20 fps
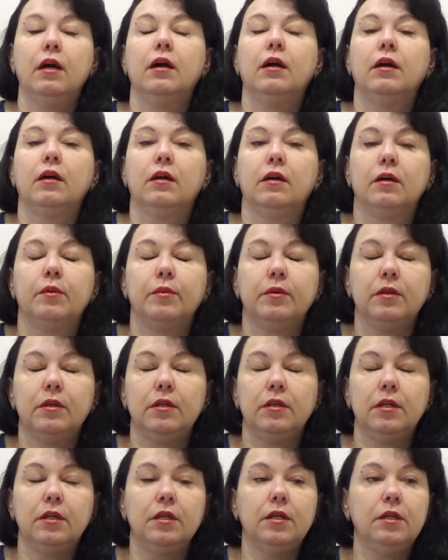А,
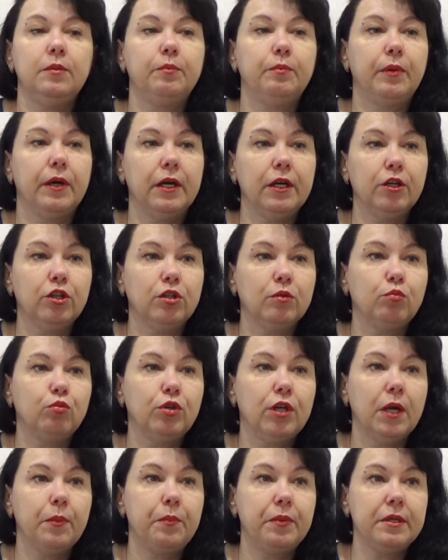и поэтому
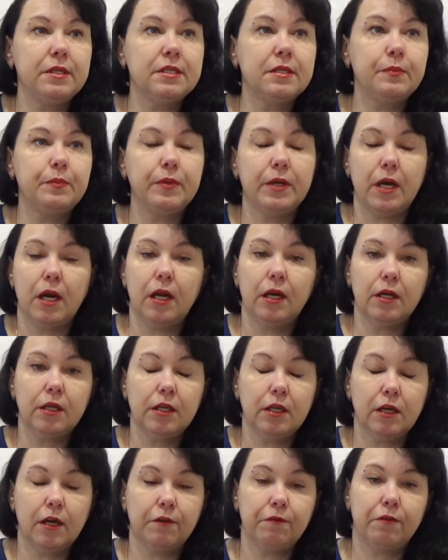я принципиально
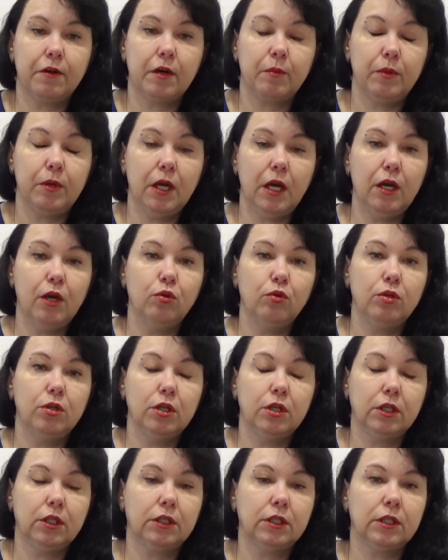не оформляю
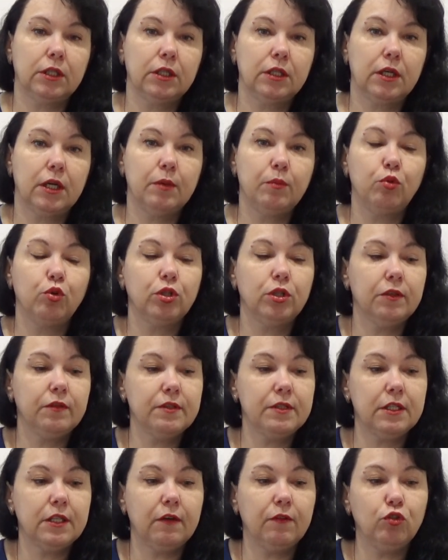некоторые работы. В
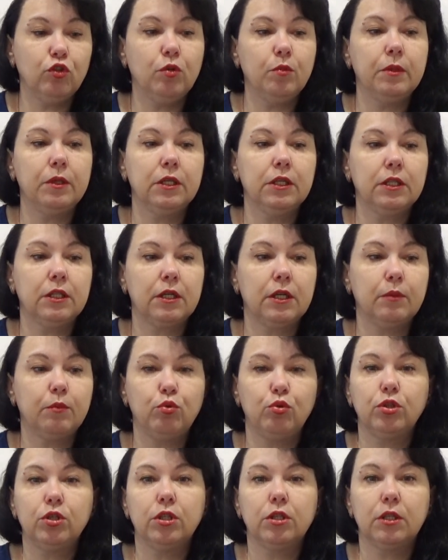основном это
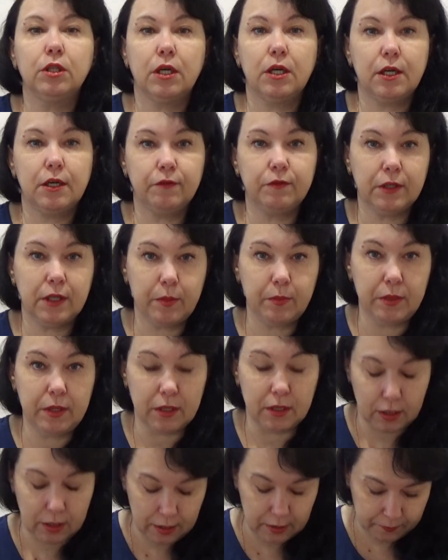работы на
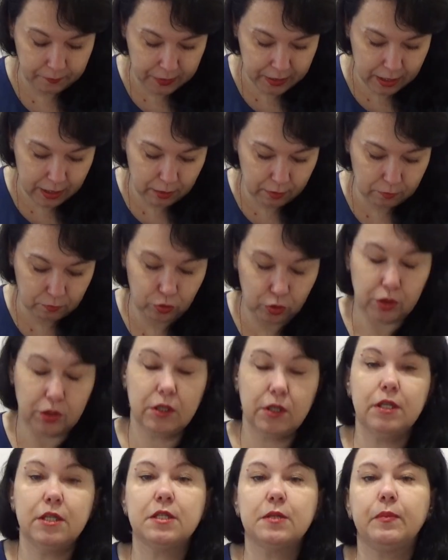равномерке. Вот
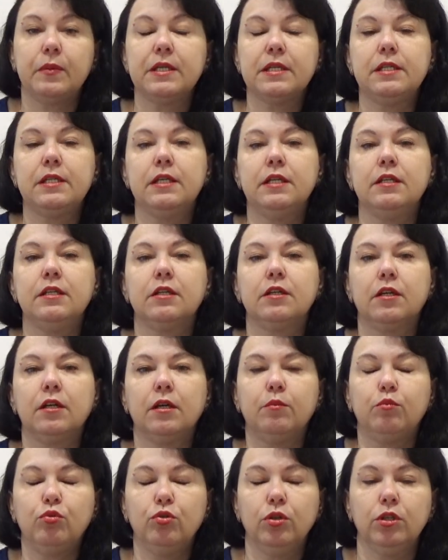из последних
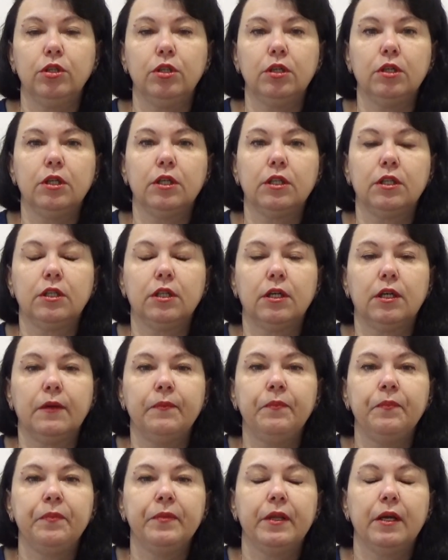работ
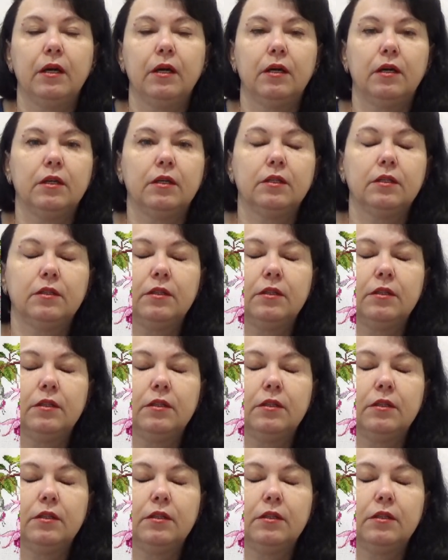это а,